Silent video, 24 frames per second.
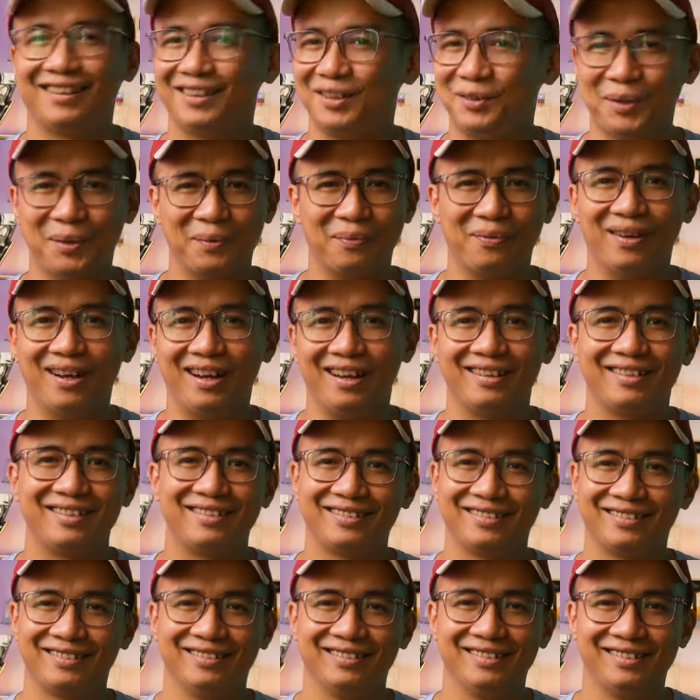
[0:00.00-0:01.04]
tuyệt vời,
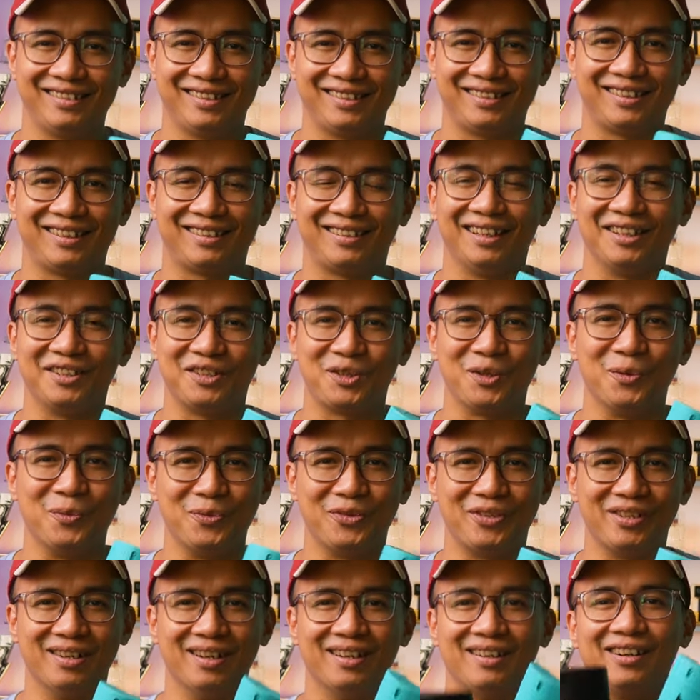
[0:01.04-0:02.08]
rất rất là sung
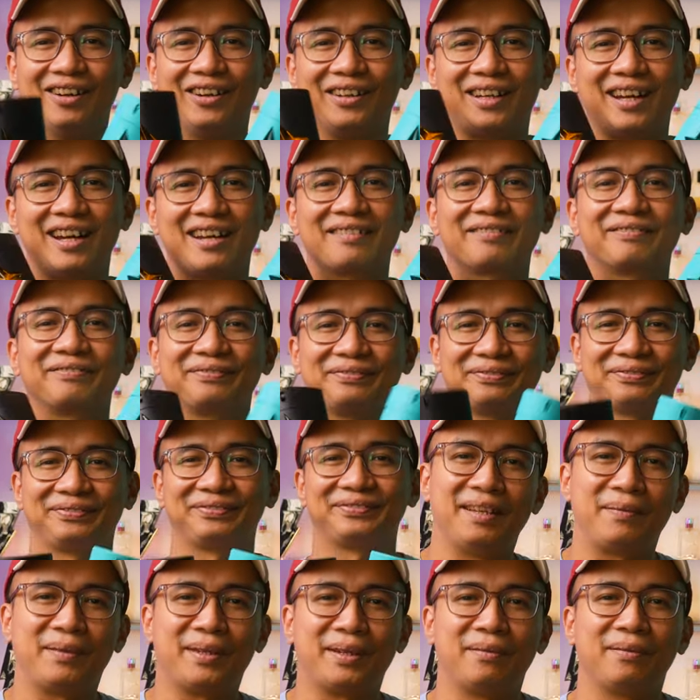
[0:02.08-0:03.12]
sướng. Ok,
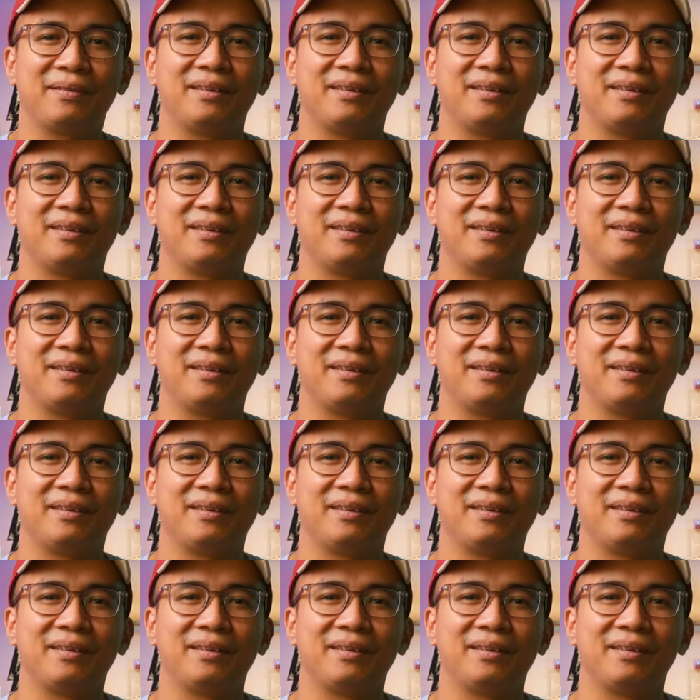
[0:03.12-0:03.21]
tiếp theo